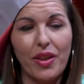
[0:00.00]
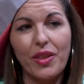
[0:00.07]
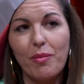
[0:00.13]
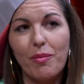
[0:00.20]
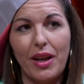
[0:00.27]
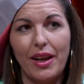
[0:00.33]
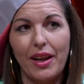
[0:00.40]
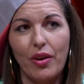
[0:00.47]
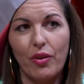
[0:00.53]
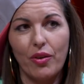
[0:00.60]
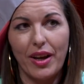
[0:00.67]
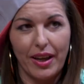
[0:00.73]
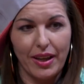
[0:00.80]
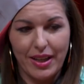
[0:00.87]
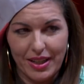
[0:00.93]
veces me lío.
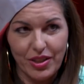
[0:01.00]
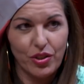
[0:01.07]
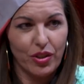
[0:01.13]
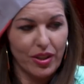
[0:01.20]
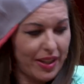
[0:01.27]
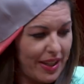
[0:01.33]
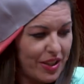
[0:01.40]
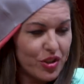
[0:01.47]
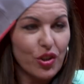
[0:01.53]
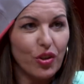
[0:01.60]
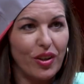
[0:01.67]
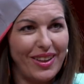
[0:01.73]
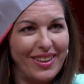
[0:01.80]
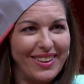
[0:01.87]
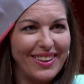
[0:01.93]
¿Qué, ¿Quién
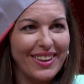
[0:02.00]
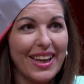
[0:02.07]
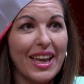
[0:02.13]
soy?